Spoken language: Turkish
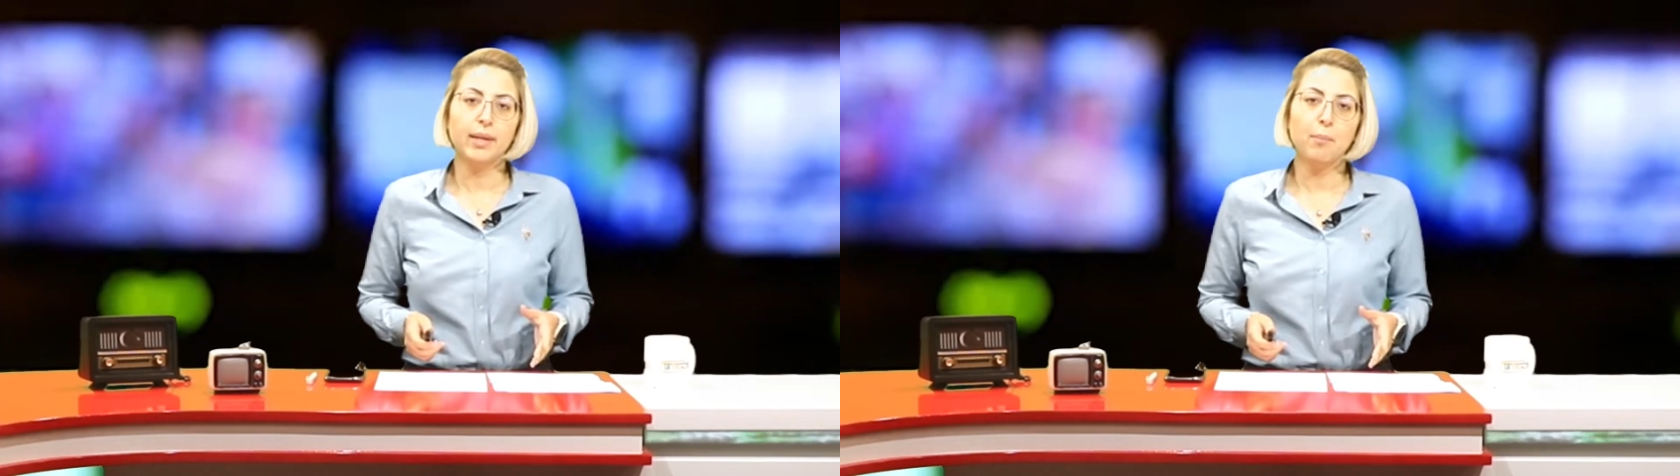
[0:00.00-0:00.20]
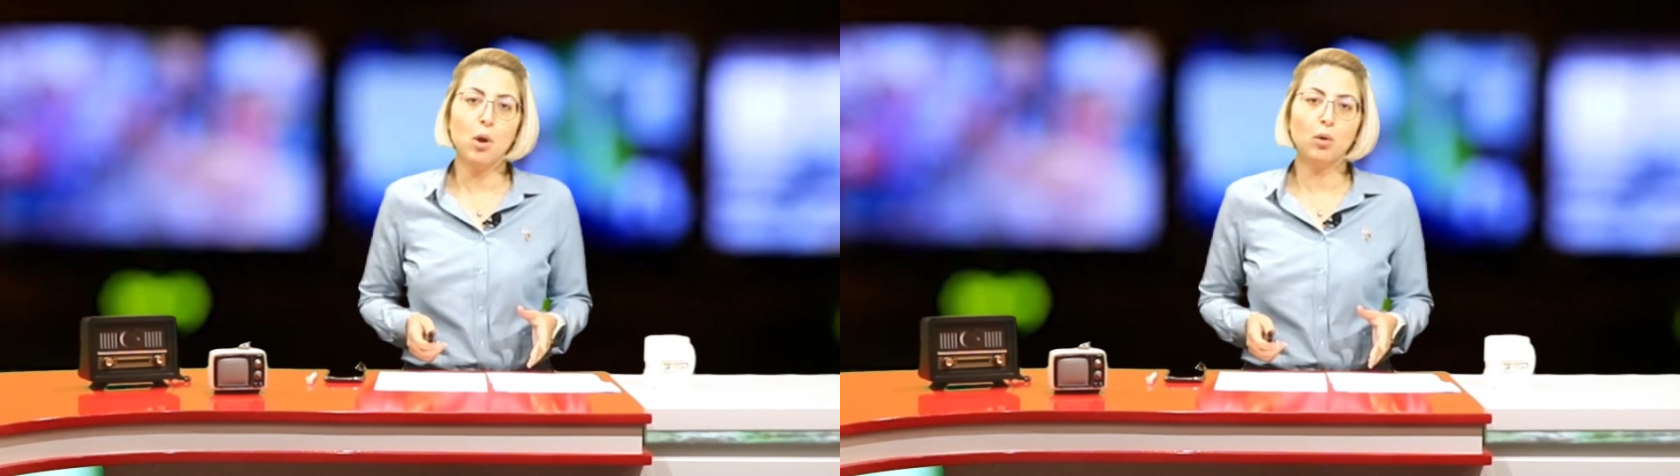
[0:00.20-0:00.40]

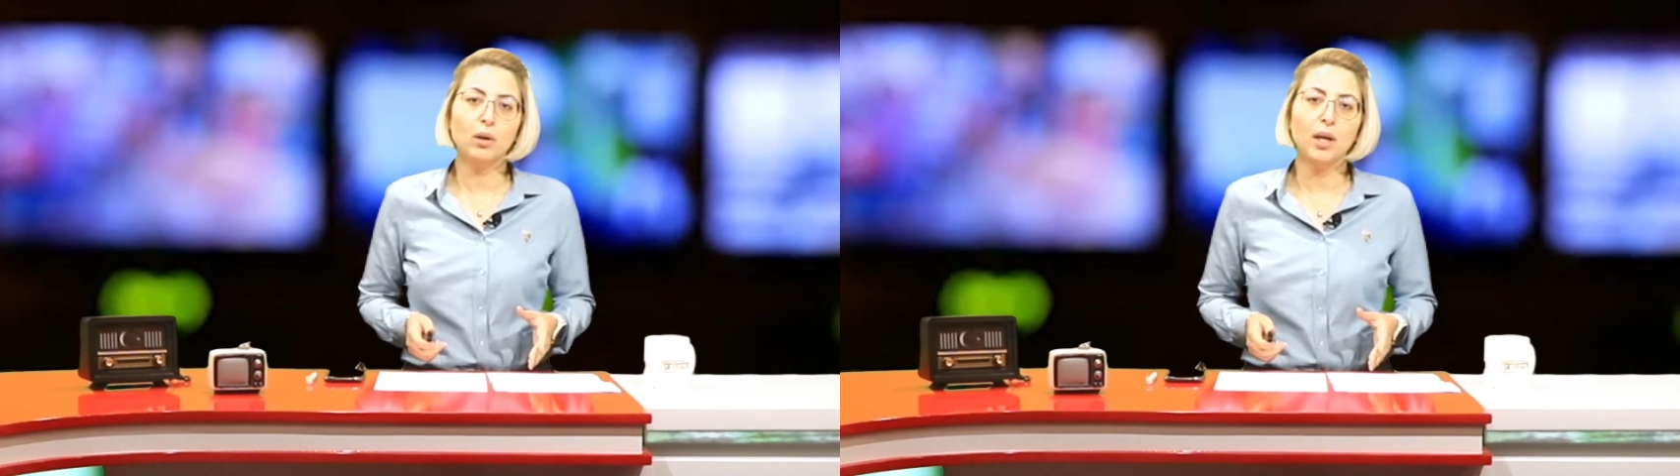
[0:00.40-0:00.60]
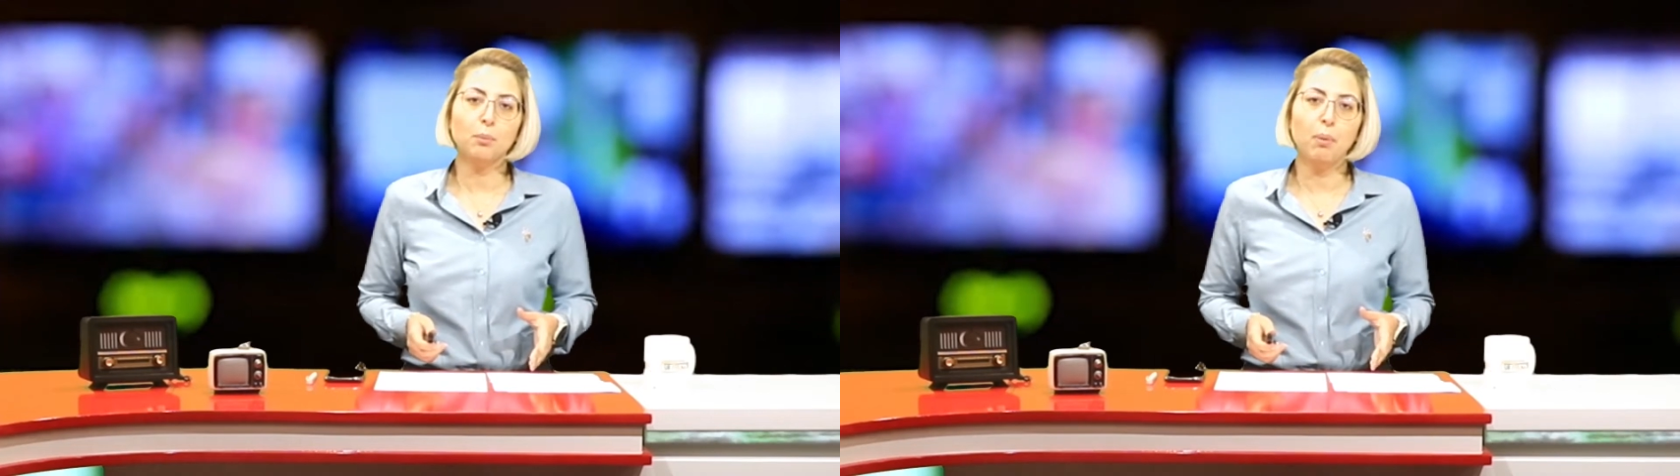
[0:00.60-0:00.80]

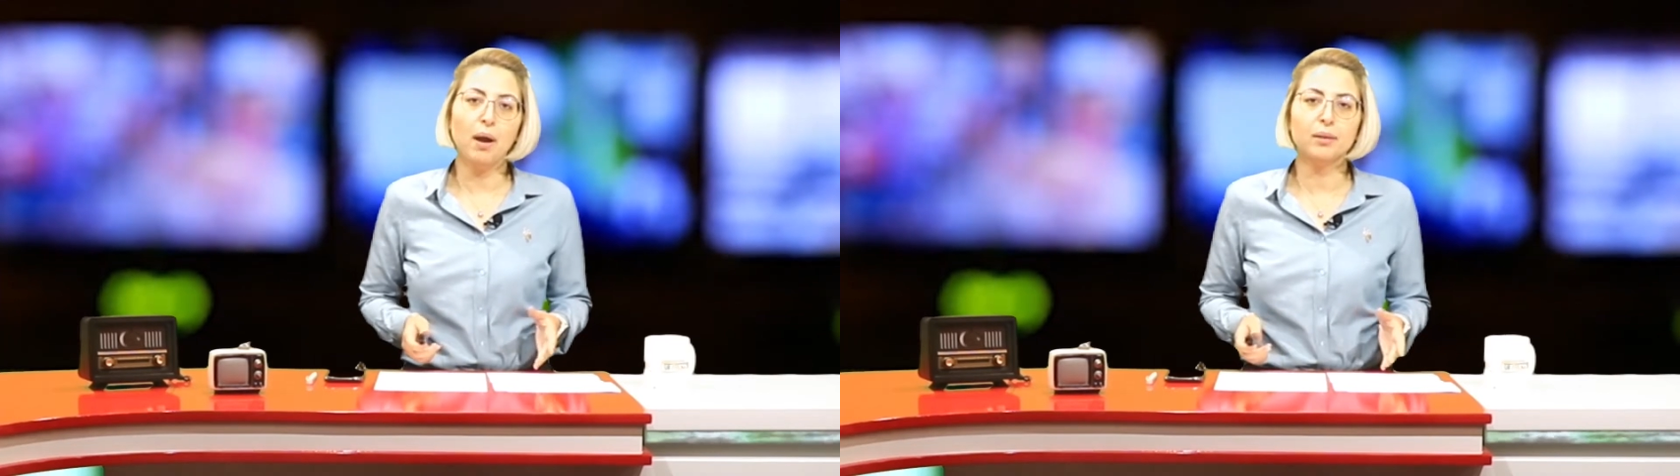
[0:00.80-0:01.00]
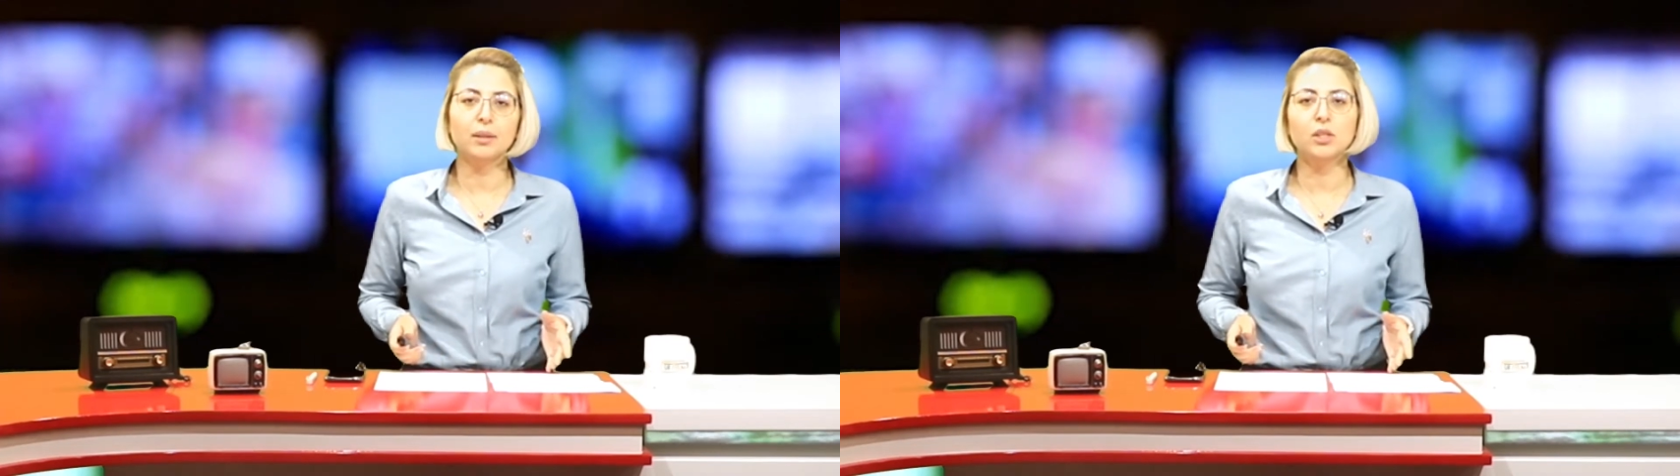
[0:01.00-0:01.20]
Demokrat
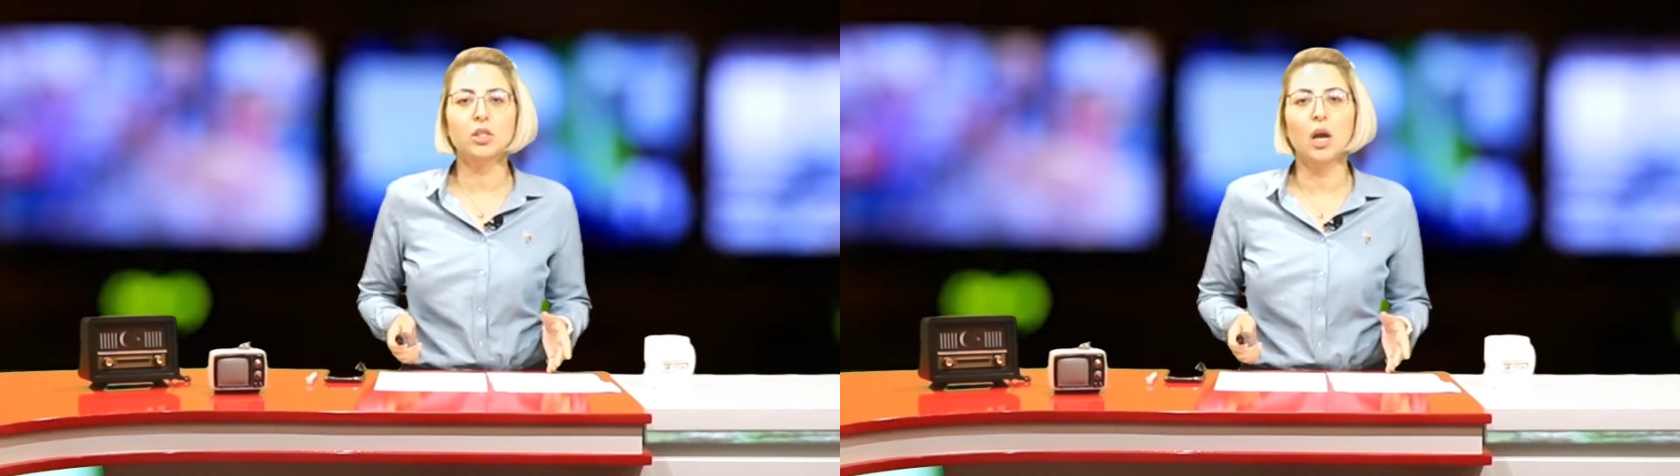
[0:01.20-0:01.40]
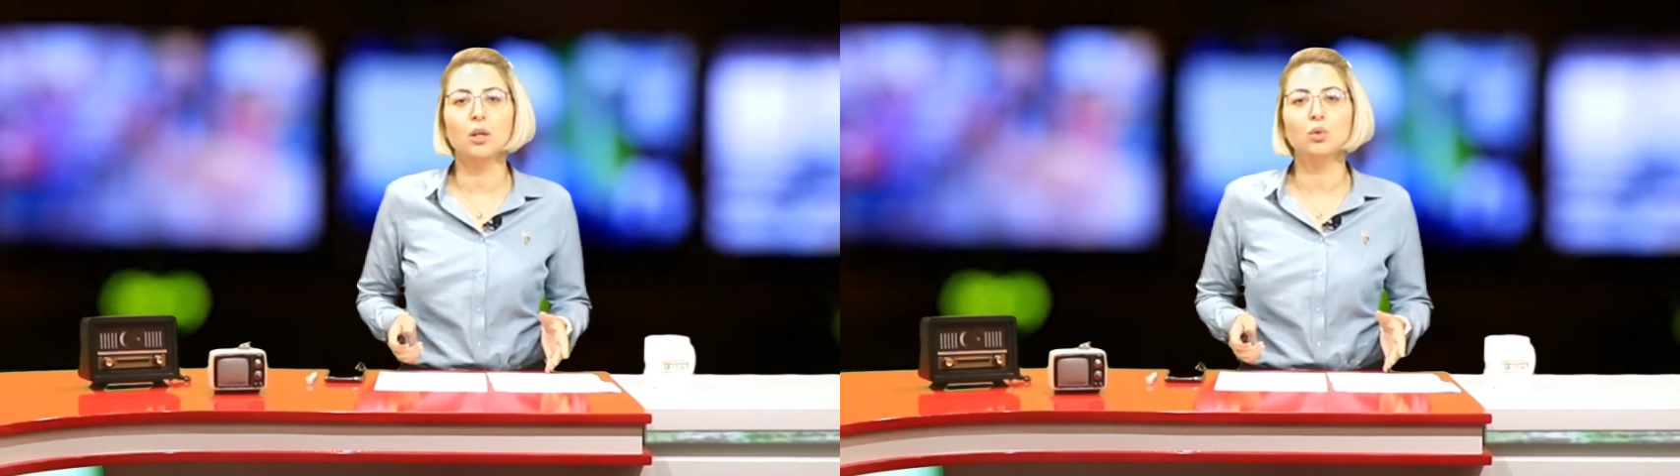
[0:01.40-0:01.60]
Parti
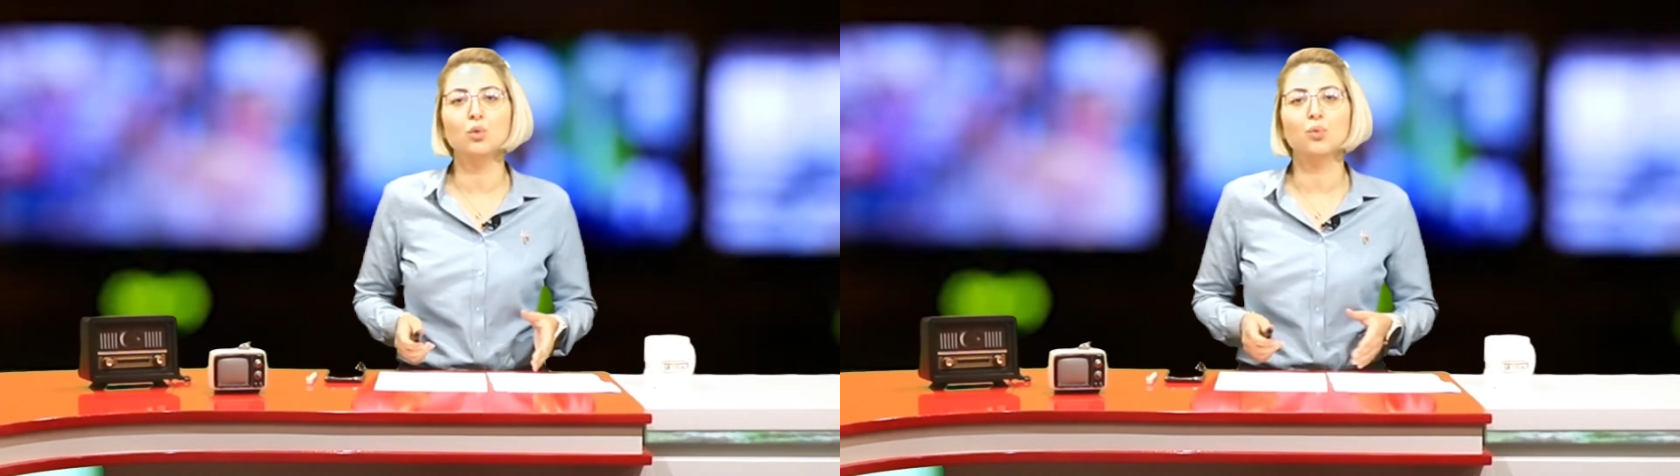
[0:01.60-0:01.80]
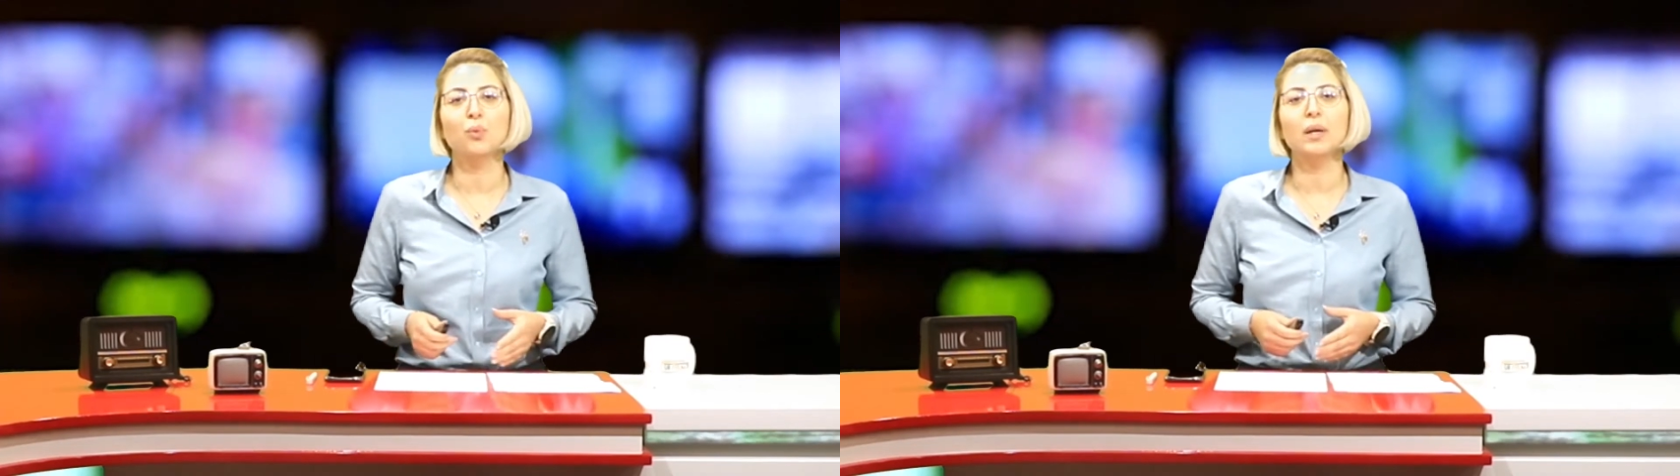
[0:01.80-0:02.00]

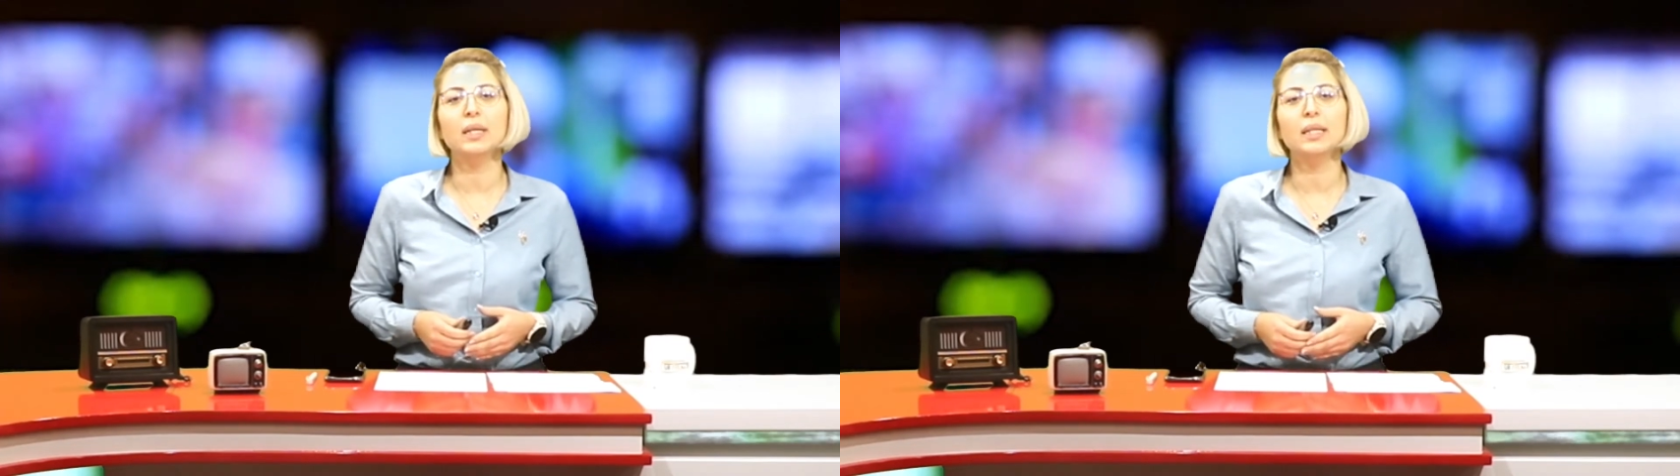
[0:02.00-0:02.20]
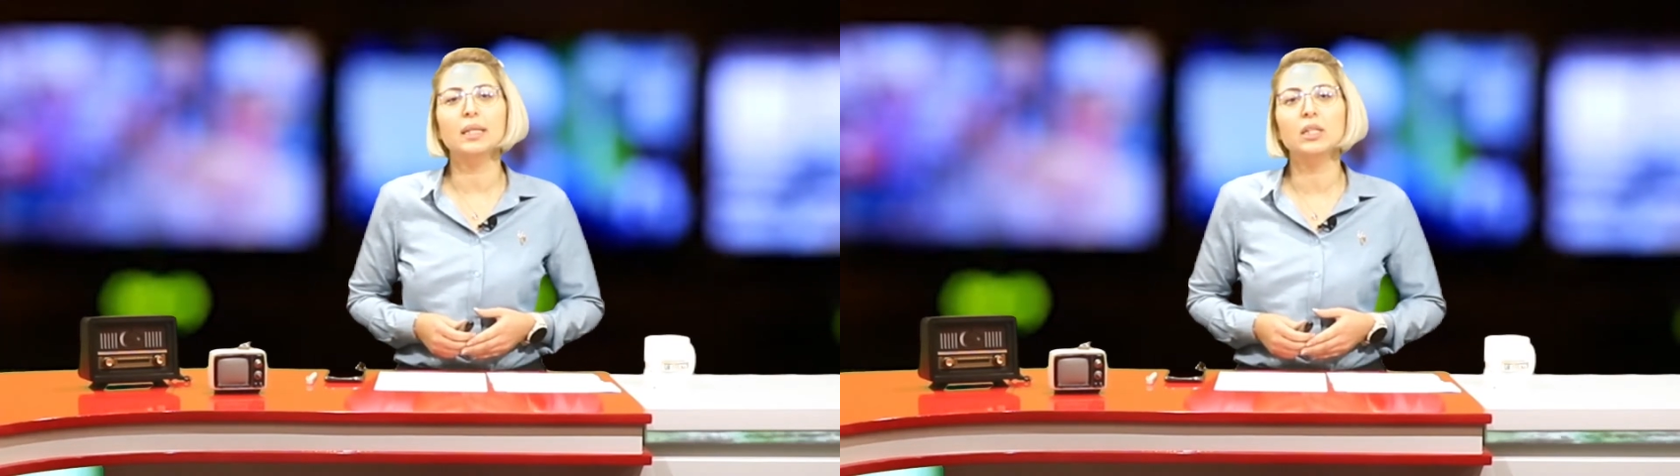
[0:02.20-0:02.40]
Şanlıurfa
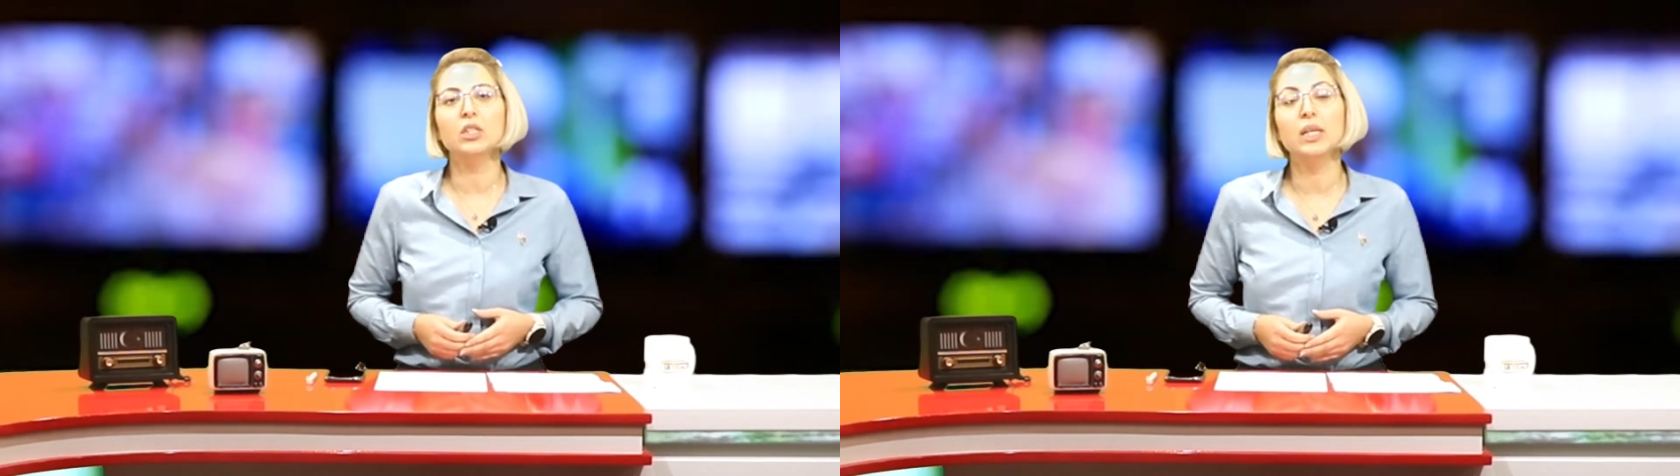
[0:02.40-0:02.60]
7.